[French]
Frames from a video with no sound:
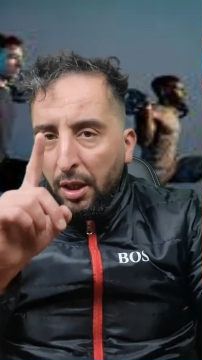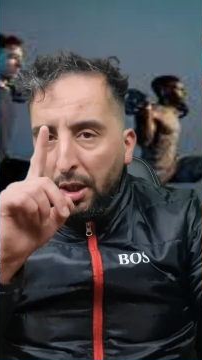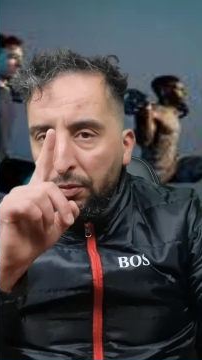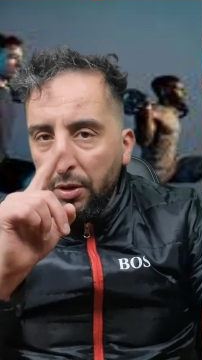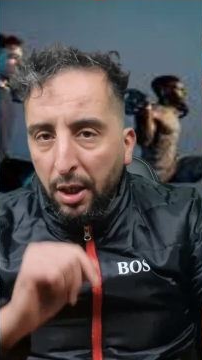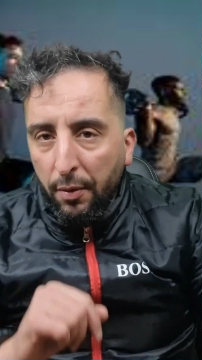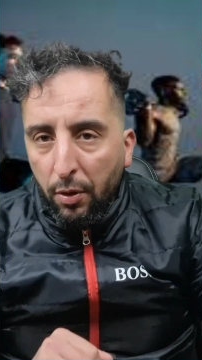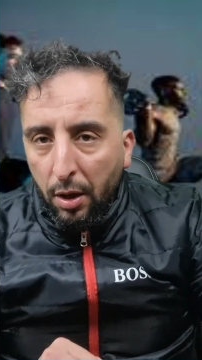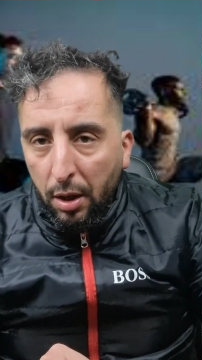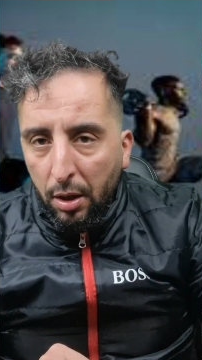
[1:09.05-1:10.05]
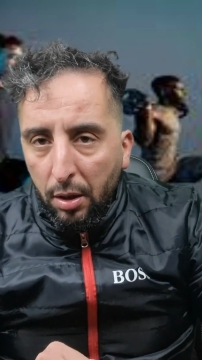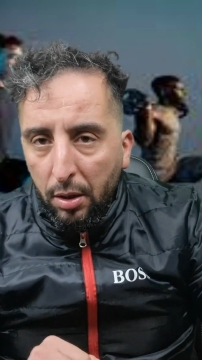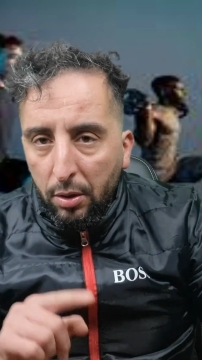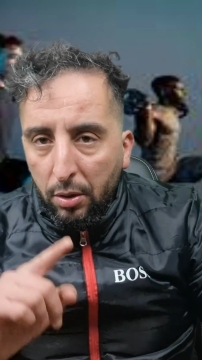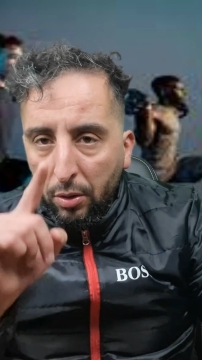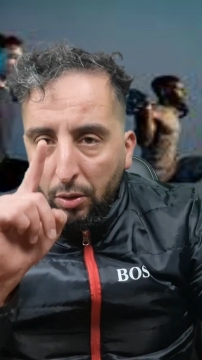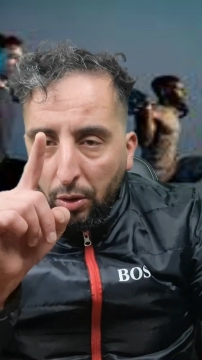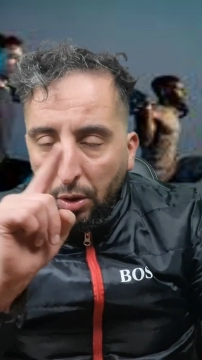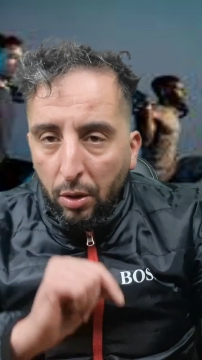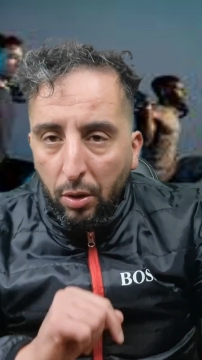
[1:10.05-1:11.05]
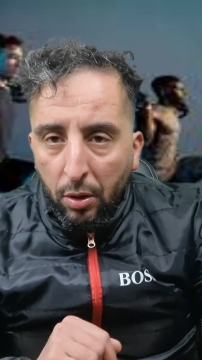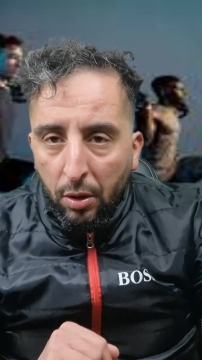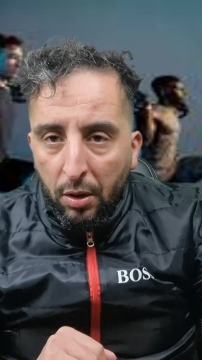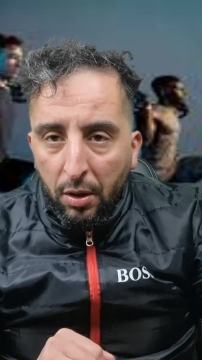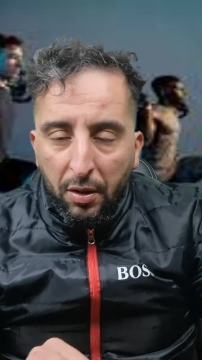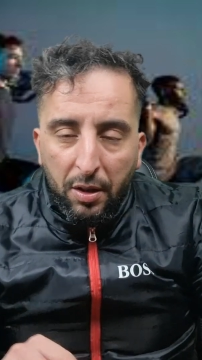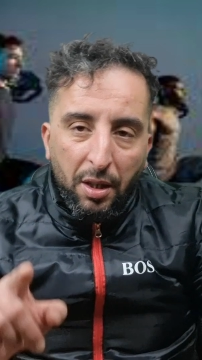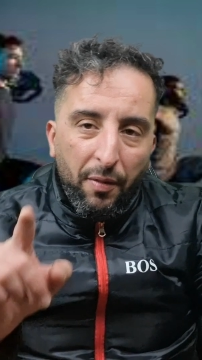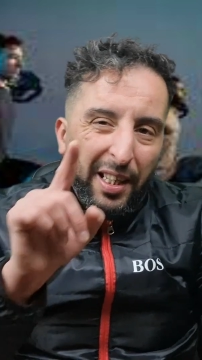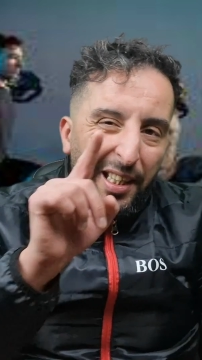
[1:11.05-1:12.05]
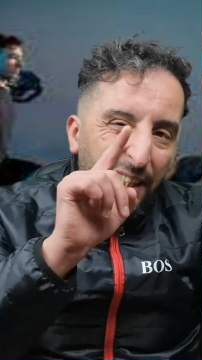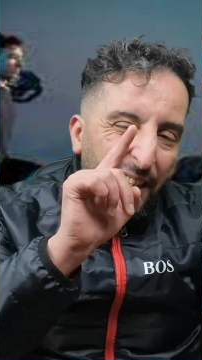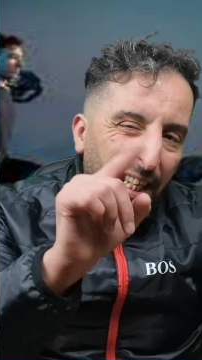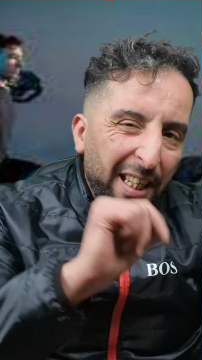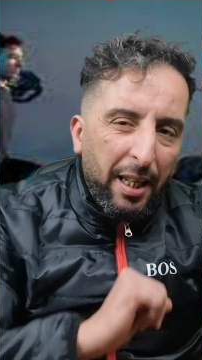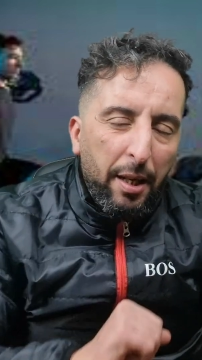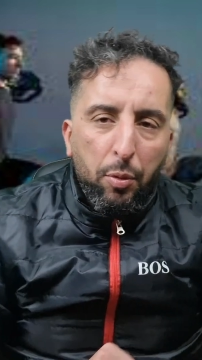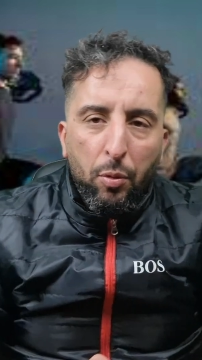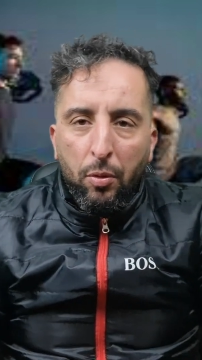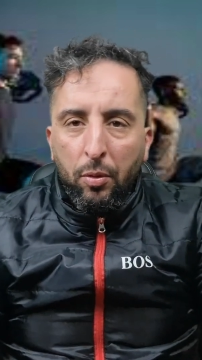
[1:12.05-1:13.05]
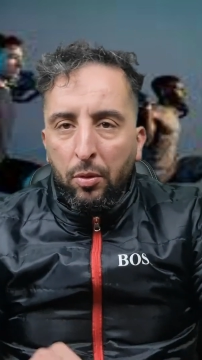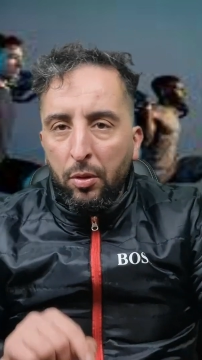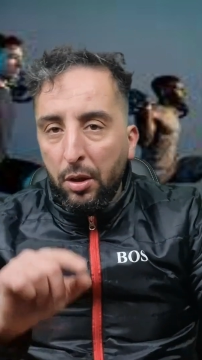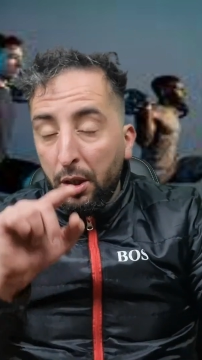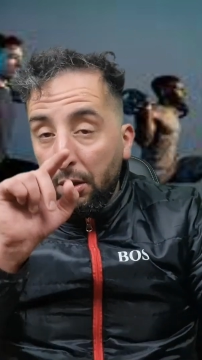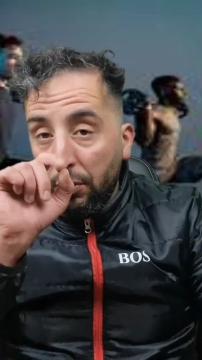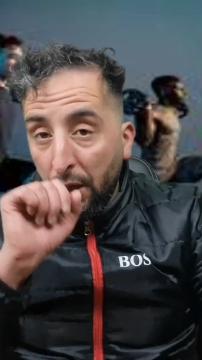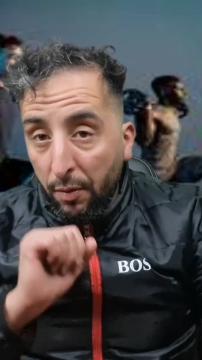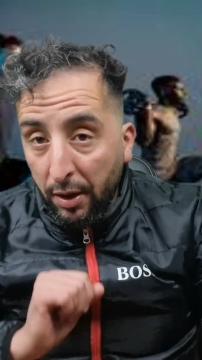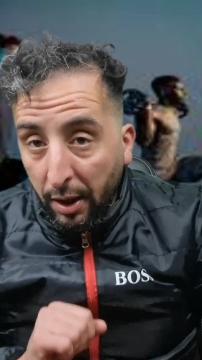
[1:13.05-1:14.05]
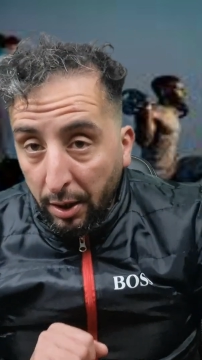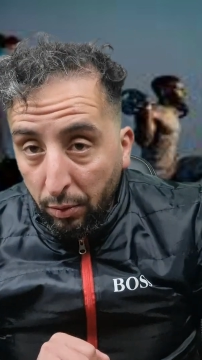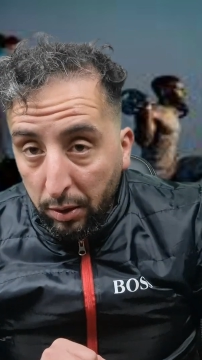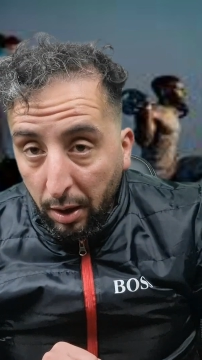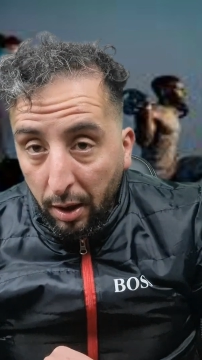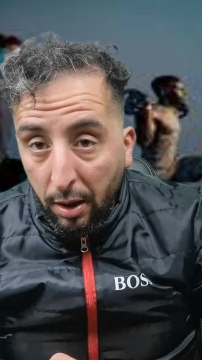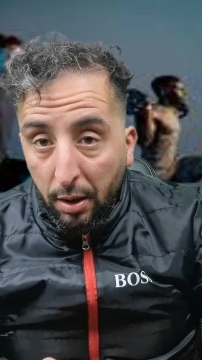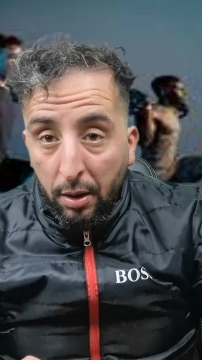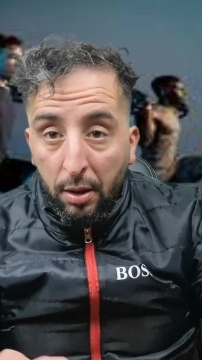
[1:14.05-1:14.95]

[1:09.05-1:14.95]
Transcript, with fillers: et vous allez voir que ça va être très très bon, que vous allez avoir des résultats